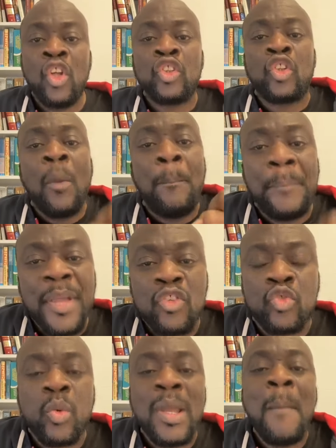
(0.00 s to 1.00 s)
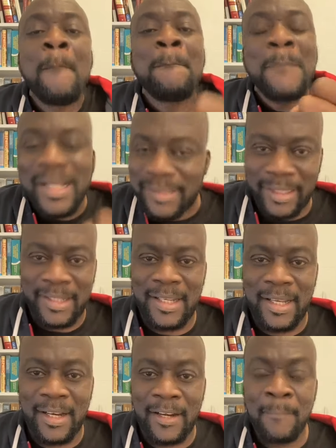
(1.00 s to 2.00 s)
de besoins
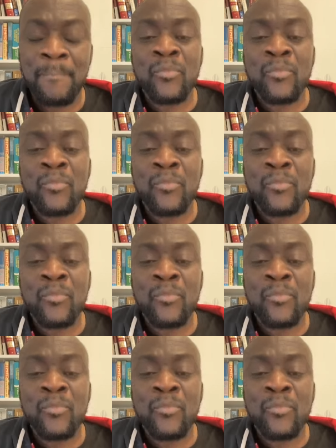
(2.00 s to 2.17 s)
matériels.